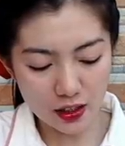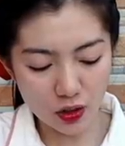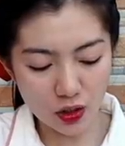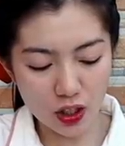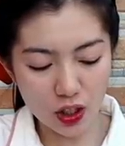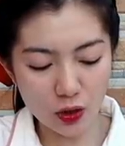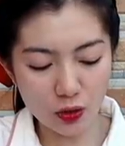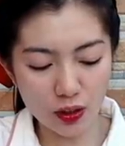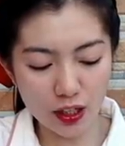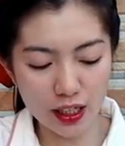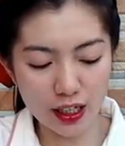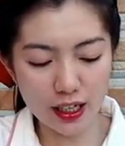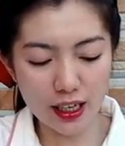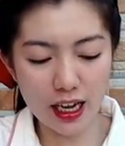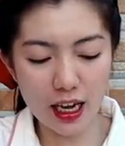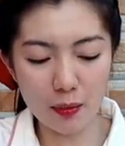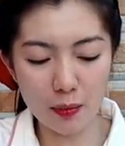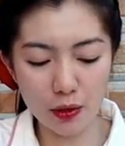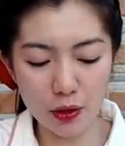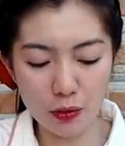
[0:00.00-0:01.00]
So, hindi ko
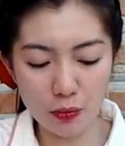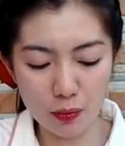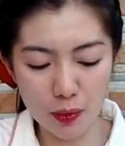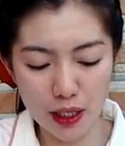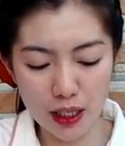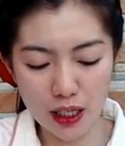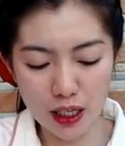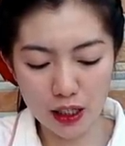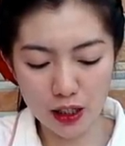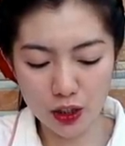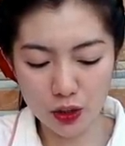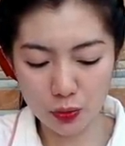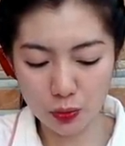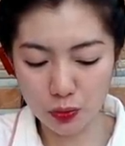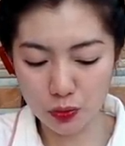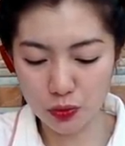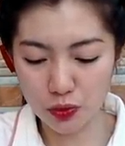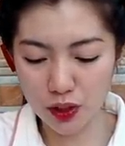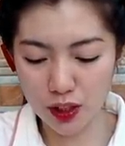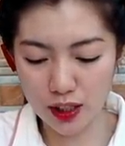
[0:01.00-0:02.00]
ginagamit yung
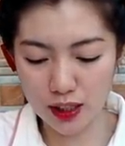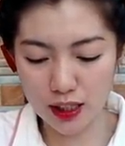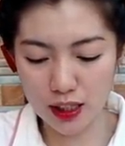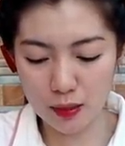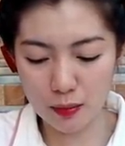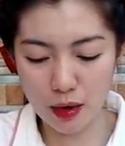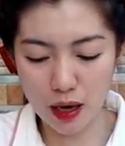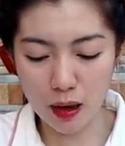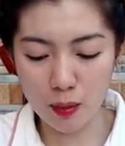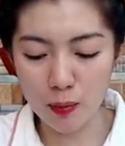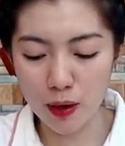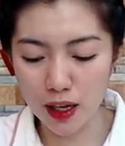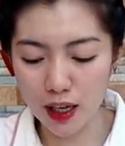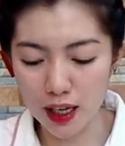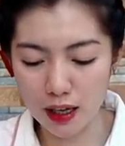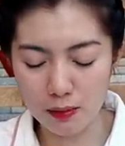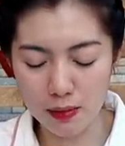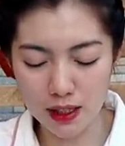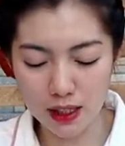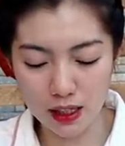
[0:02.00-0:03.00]
pinaka-spoon kasi baka
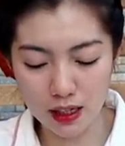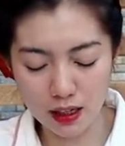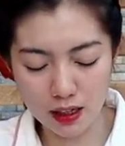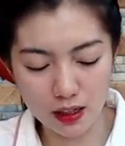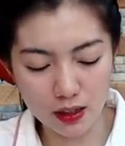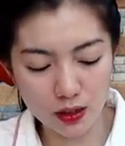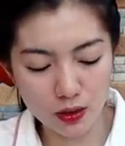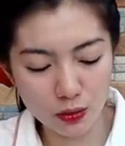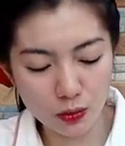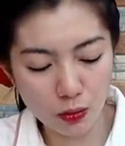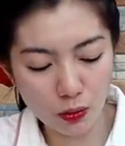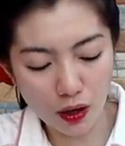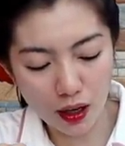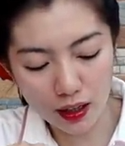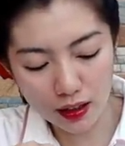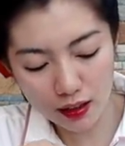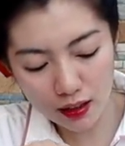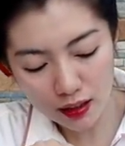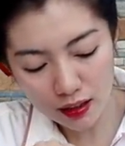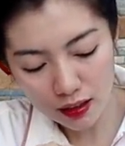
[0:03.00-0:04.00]
magkaiba sila ng
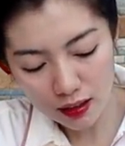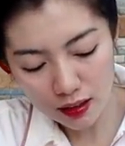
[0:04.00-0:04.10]
sukat.